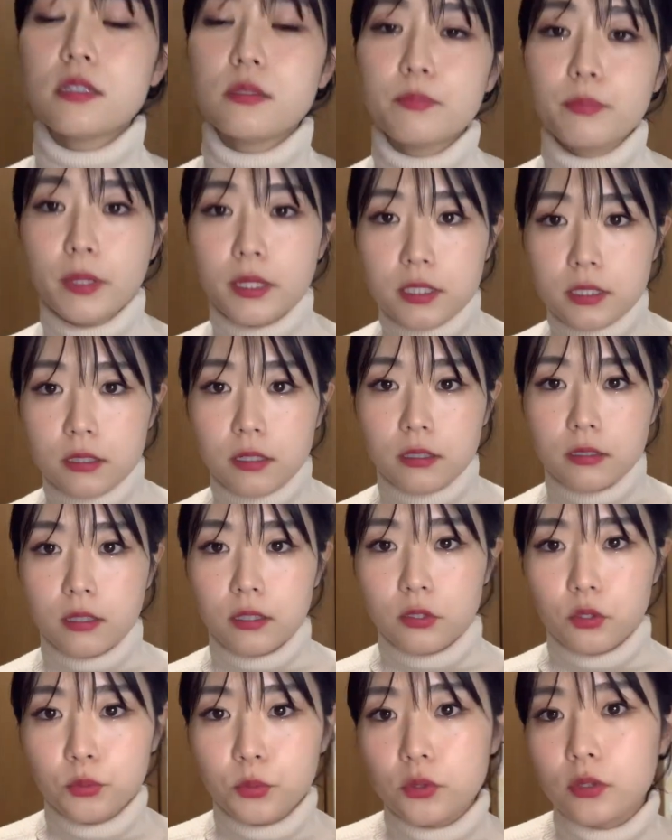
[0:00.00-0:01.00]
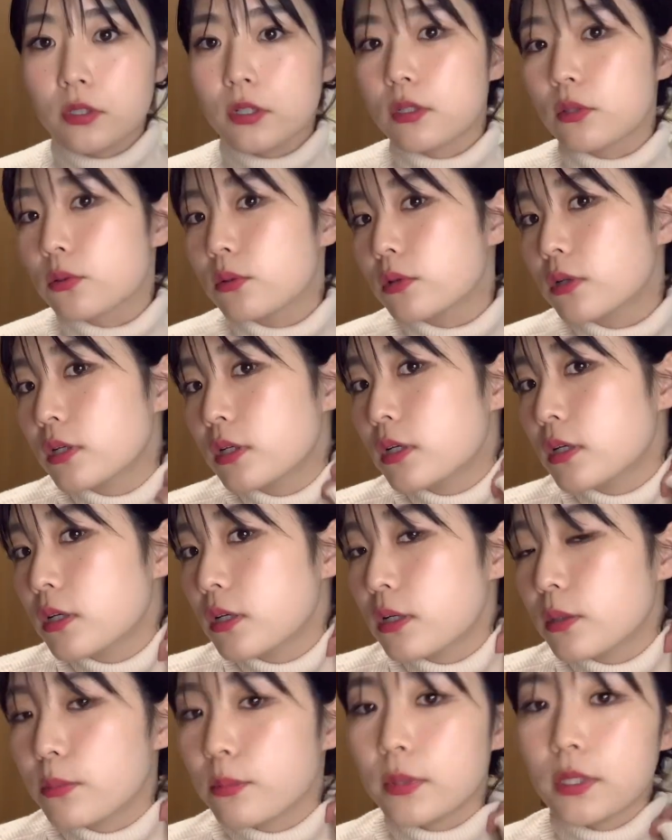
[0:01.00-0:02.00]
失敗したかなと思ったけど、
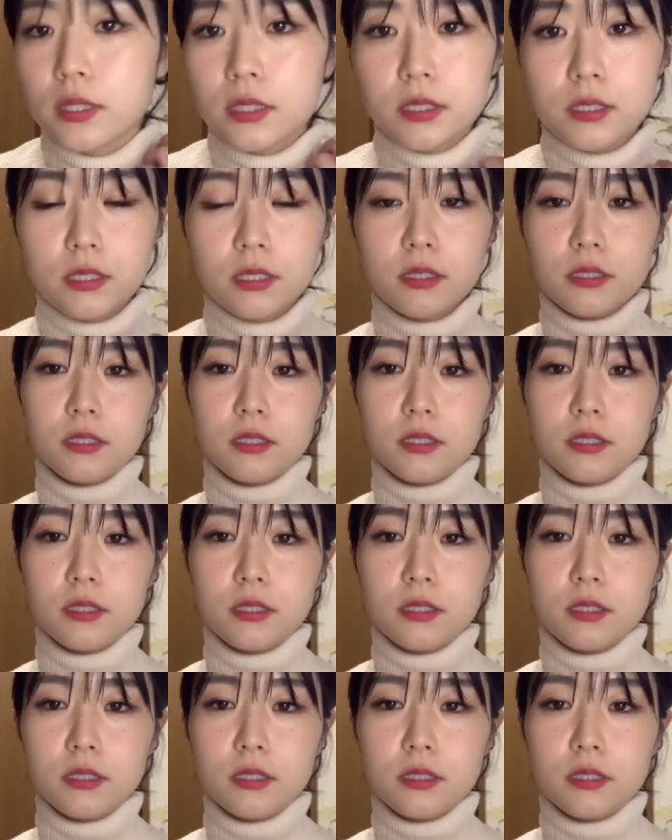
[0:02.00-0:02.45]
めっちゃ